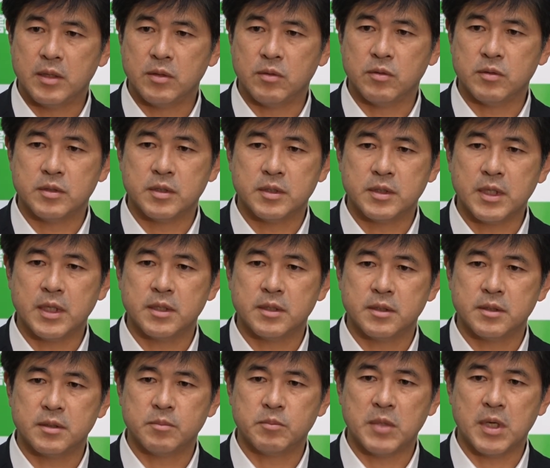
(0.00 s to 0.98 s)
あのな
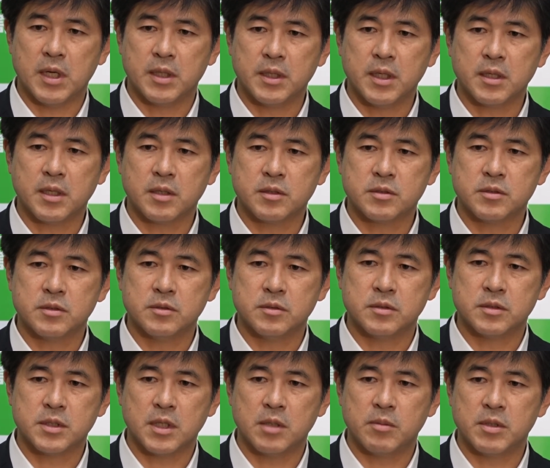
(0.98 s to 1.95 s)
まあ、内
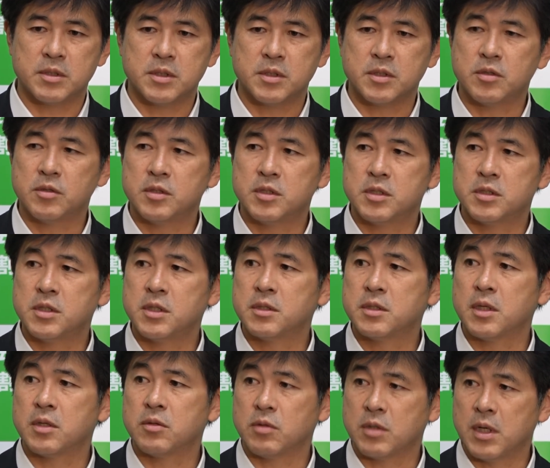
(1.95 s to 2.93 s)
閣
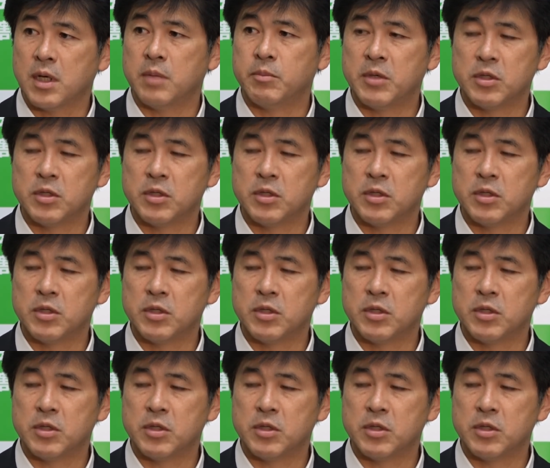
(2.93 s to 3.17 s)
サイバーセキュリティセンターとか、